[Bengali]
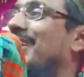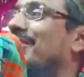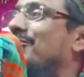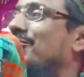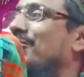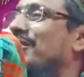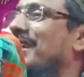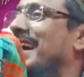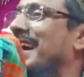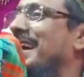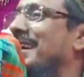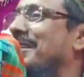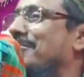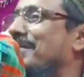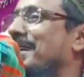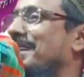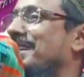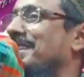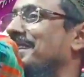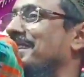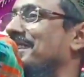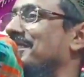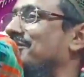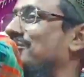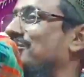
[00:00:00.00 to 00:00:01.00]
আল্লাহ কোরআন
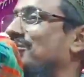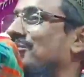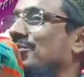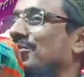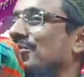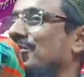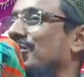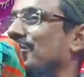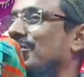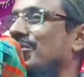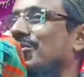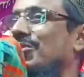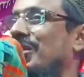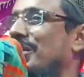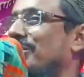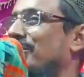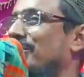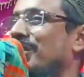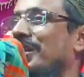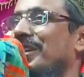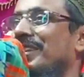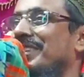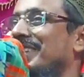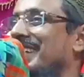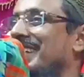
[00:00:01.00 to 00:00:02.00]
মাজিদ সুন্দর করে
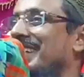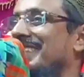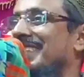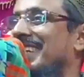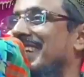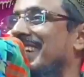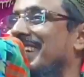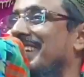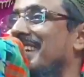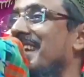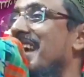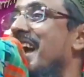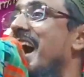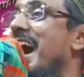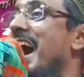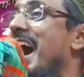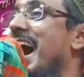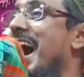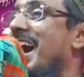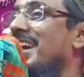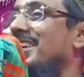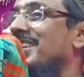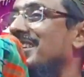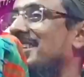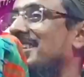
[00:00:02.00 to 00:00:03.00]
বলে দিয়েছেন
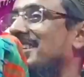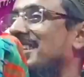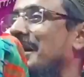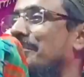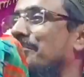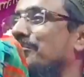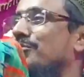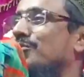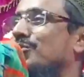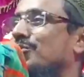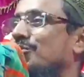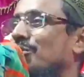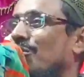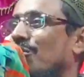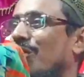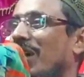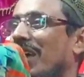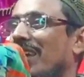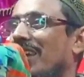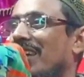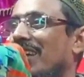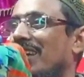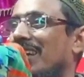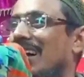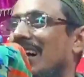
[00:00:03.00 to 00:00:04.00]

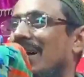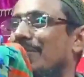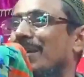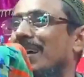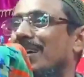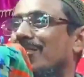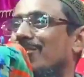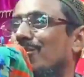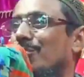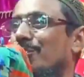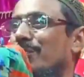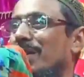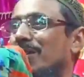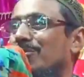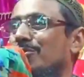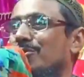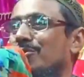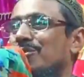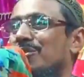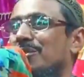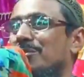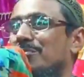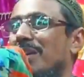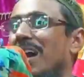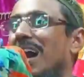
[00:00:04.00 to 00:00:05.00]
আশামসোয়াল কামারো
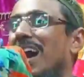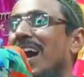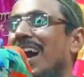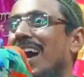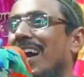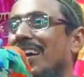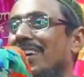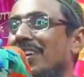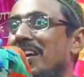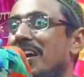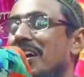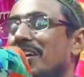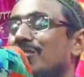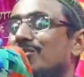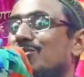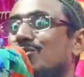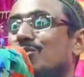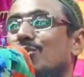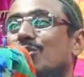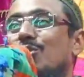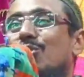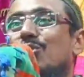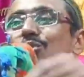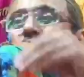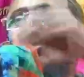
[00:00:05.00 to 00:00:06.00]
বেহুসবান
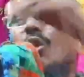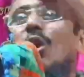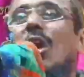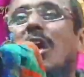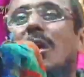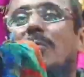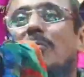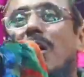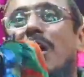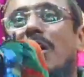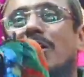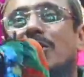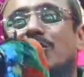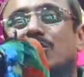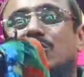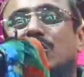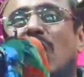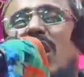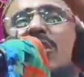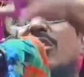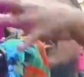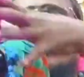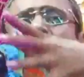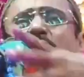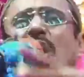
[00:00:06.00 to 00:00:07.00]
সূর্য এবং
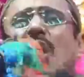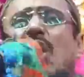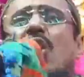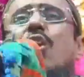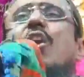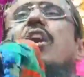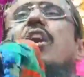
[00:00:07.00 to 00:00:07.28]
চন্দ্র